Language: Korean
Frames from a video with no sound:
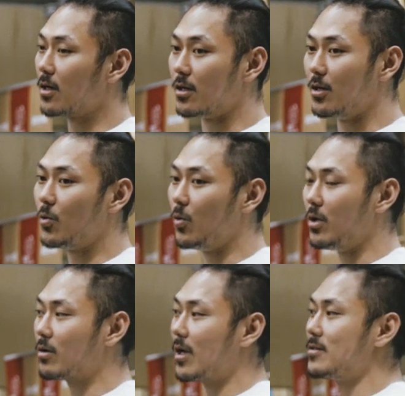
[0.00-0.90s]
그리고
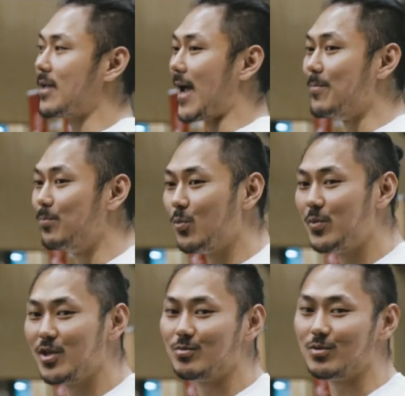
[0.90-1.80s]
이렇게 했을 때 안
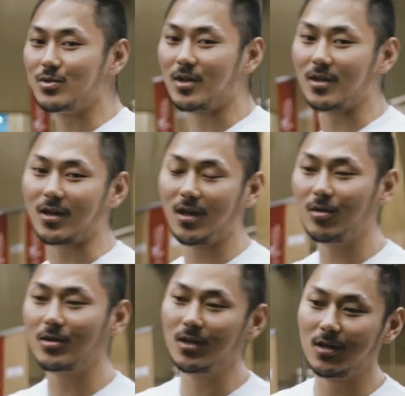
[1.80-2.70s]
뽑히는 부분들에 대한
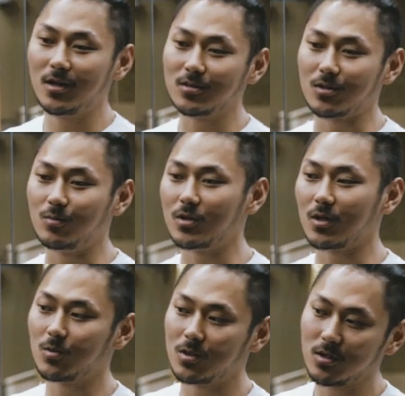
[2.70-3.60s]
케어를 전문가
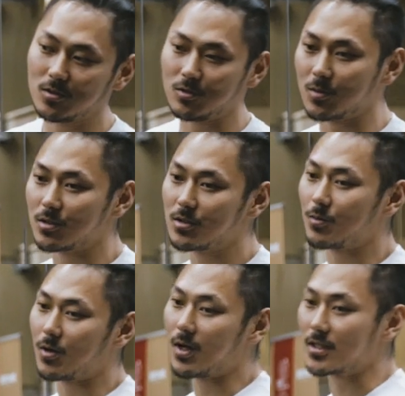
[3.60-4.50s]
또는 주변
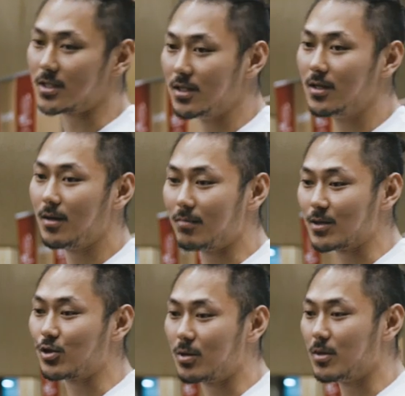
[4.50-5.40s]
선생님과 같이
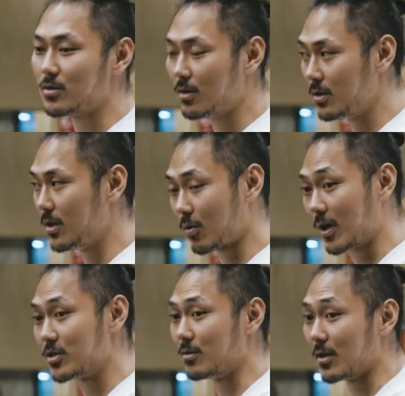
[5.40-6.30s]
맞춰가면서
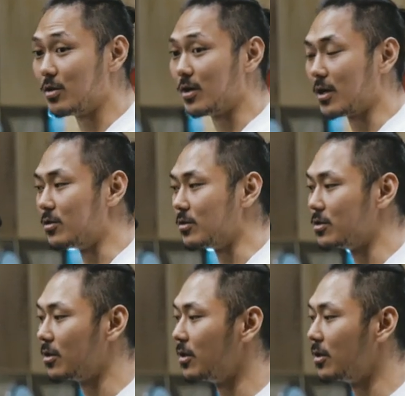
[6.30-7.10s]
과정을 만들어 나가는 거죠.